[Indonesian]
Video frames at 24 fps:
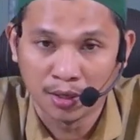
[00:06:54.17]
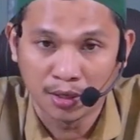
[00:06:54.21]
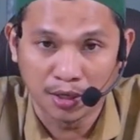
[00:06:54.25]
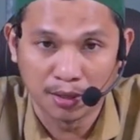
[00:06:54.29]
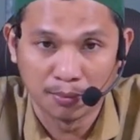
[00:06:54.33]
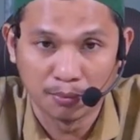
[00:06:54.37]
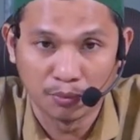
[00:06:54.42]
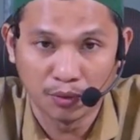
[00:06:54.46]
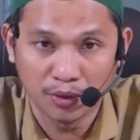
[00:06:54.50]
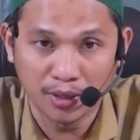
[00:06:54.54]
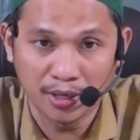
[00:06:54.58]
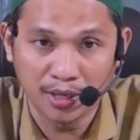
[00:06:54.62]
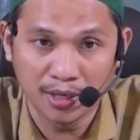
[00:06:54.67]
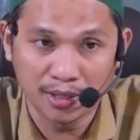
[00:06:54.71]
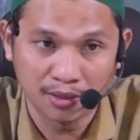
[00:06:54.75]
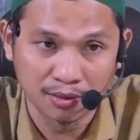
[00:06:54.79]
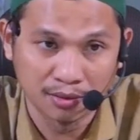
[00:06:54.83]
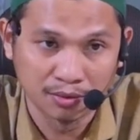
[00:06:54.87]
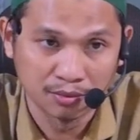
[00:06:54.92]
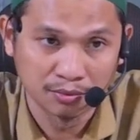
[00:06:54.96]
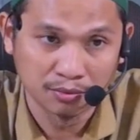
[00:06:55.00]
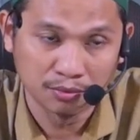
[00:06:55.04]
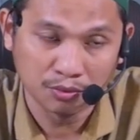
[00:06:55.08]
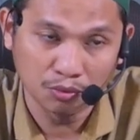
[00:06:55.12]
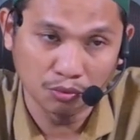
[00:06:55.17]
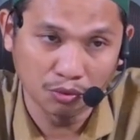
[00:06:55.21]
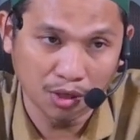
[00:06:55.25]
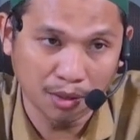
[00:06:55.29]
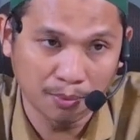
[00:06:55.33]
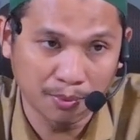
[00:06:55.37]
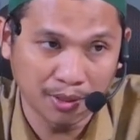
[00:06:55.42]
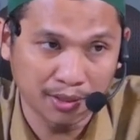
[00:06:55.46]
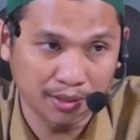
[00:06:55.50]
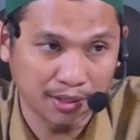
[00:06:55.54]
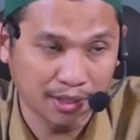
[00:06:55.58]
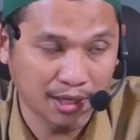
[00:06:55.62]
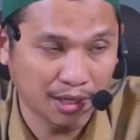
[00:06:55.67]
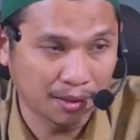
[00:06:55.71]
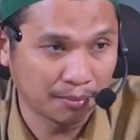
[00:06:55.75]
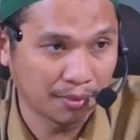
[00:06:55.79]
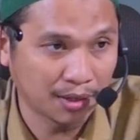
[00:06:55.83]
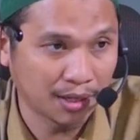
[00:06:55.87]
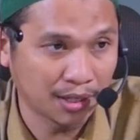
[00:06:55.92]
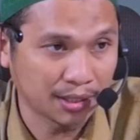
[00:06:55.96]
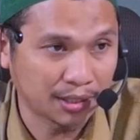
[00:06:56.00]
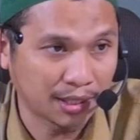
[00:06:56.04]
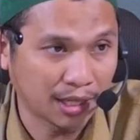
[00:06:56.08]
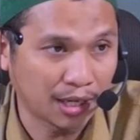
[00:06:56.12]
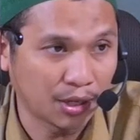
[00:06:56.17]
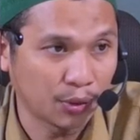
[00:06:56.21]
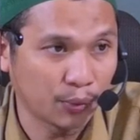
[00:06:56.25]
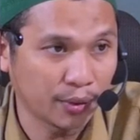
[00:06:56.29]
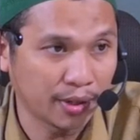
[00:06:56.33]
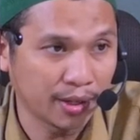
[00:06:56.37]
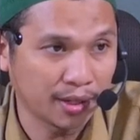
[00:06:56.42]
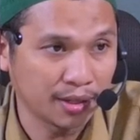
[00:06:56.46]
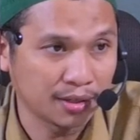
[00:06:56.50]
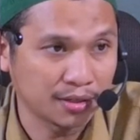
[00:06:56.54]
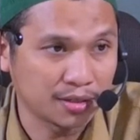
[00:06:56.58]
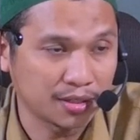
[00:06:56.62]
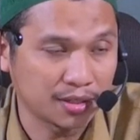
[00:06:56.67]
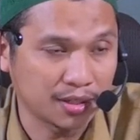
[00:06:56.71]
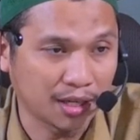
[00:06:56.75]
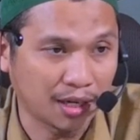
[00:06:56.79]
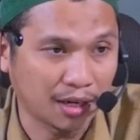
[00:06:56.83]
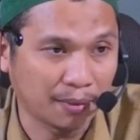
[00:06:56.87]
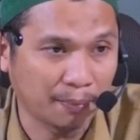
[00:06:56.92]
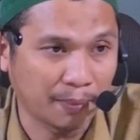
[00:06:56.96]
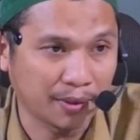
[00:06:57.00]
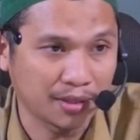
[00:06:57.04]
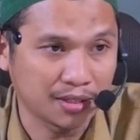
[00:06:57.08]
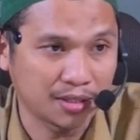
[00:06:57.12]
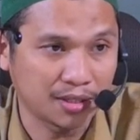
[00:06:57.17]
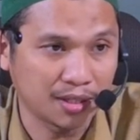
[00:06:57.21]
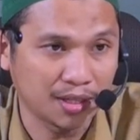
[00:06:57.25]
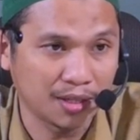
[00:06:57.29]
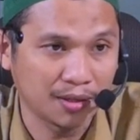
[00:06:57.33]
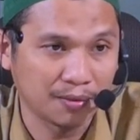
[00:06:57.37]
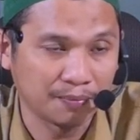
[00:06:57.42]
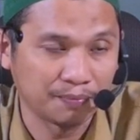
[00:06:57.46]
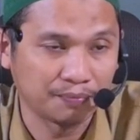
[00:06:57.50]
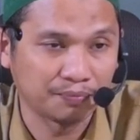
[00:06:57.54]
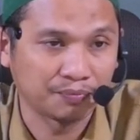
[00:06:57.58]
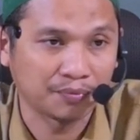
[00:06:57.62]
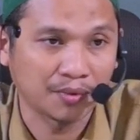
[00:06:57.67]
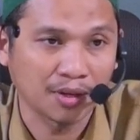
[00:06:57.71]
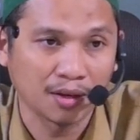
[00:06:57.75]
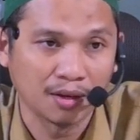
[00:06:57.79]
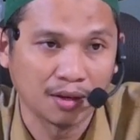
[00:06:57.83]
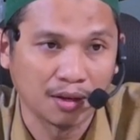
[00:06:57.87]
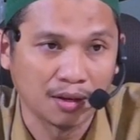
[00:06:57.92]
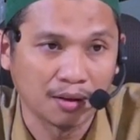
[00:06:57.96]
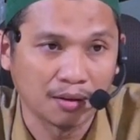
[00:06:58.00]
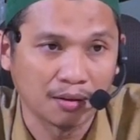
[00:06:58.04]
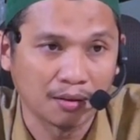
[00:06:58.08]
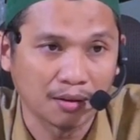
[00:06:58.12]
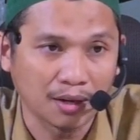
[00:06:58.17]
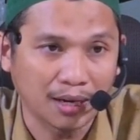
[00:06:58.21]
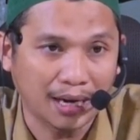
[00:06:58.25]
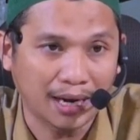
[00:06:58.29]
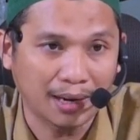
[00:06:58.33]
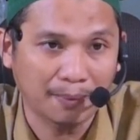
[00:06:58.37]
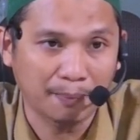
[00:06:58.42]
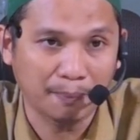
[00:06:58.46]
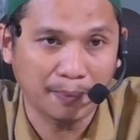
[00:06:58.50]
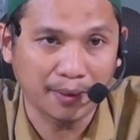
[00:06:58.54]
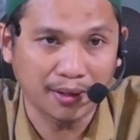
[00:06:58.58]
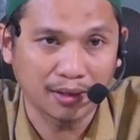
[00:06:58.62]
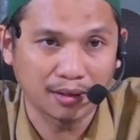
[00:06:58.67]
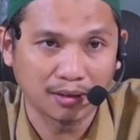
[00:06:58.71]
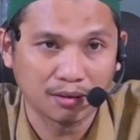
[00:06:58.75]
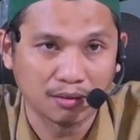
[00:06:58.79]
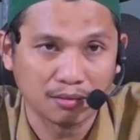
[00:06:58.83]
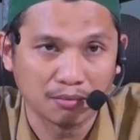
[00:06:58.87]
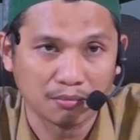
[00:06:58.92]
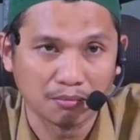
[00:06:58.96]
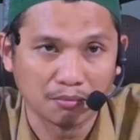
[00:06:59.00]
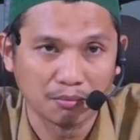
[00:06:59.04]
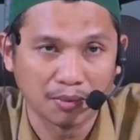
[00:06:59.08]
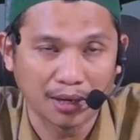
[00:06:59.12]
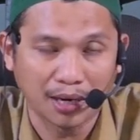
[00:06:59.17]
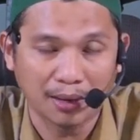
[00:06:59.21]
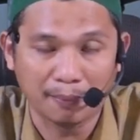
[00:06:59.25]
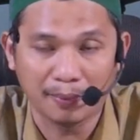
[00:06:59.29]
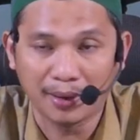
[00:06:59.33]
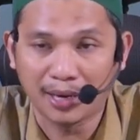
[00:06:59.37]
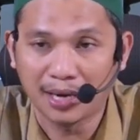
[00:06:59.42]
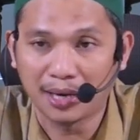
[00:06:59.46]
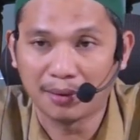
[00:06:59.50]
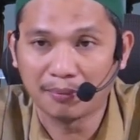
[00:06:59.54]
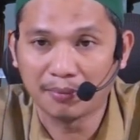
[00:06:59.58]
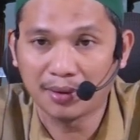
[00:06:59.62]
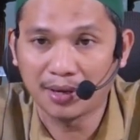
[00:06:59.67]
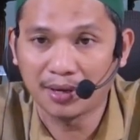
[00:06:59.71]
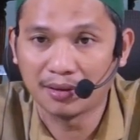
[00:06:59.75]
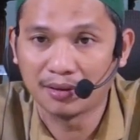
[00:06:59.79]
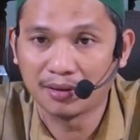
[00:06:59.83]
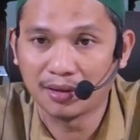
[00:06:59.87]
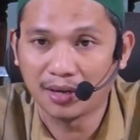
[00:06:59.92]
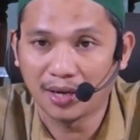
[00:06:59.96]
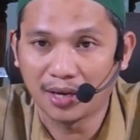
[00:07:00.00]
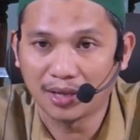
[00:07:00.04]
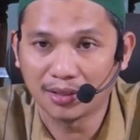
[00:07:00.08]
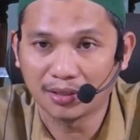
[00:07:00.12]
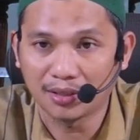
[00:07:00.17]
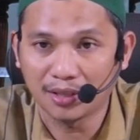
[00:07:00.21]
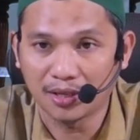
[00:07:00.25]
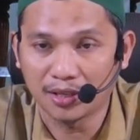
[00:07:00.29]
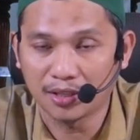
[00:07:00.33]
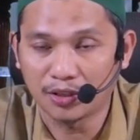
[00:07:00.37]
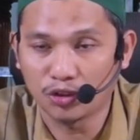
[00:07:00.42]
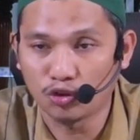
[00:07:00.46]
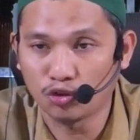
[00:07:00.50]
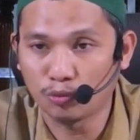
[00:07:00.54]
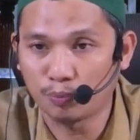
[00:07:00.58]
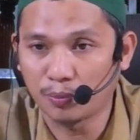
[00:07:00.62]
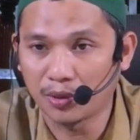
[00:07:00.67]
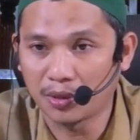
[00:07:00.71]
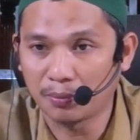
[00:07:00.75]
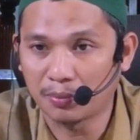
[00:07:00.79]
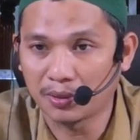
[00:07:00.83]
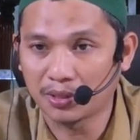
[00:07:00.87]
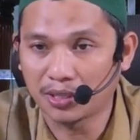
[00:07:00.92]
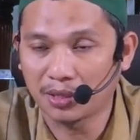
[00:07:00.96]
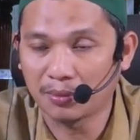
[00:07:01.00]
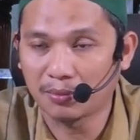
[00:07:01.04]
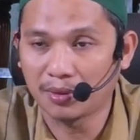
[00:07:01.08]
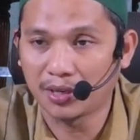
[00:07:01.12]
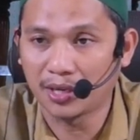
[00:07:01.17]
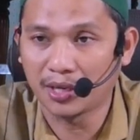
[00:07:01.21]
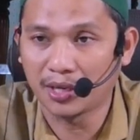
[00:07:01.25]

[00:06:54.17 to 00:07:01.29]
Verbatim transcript: kemudian ulama tidak mengetahui secara pasti kapan berapa lama antara tiupan pertama